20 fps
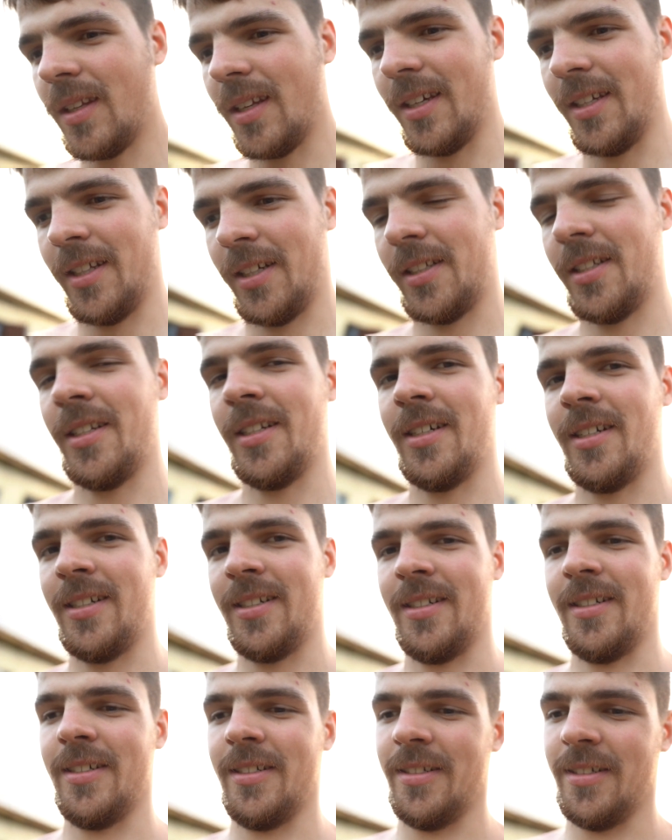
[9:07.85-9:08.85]

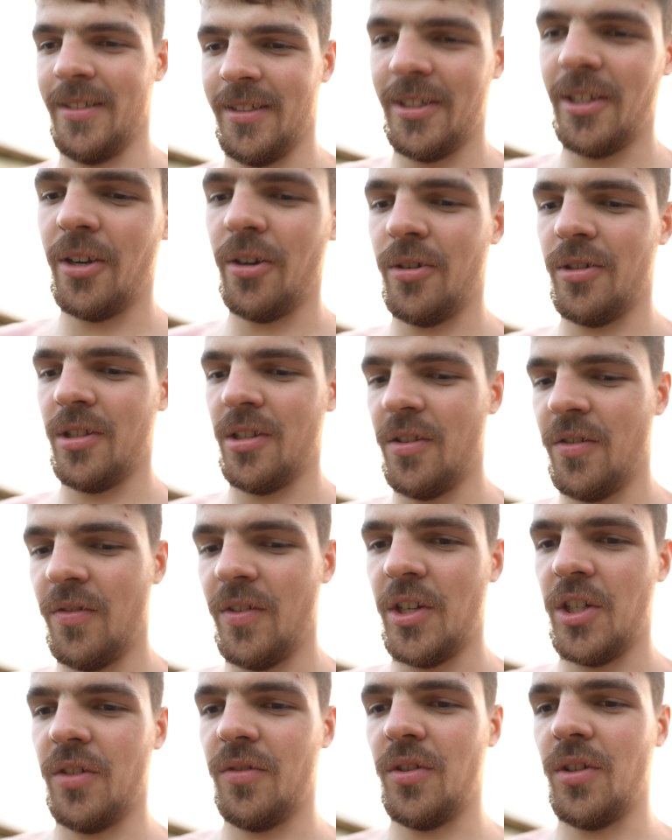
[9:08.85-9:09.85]
иногда серьезные
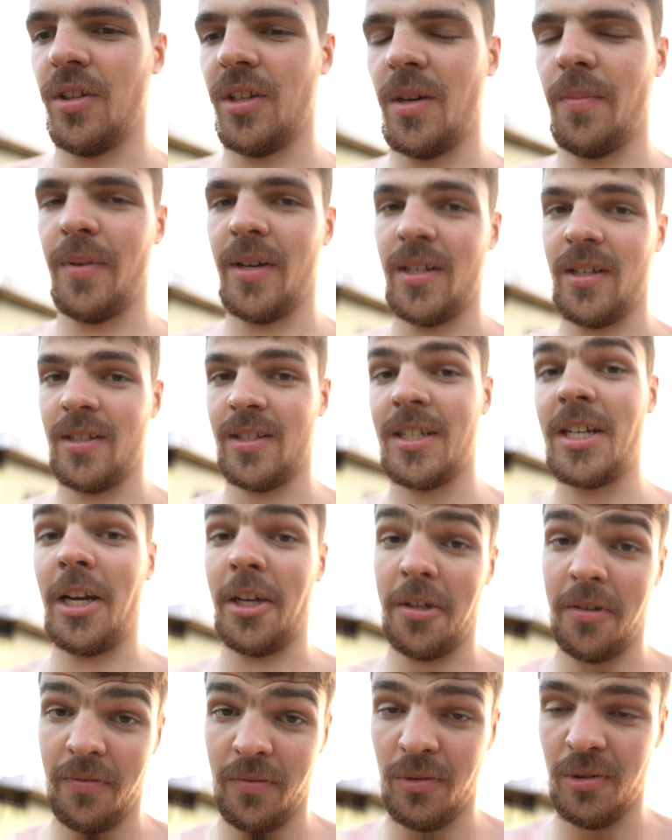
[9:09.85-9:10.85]
вещи все-таки
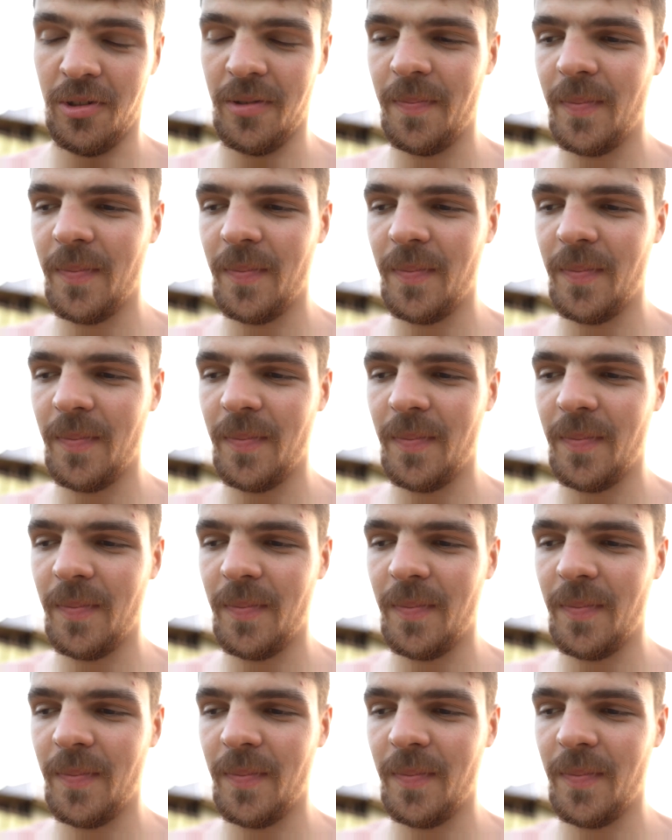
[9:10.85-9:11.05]
проскакивают.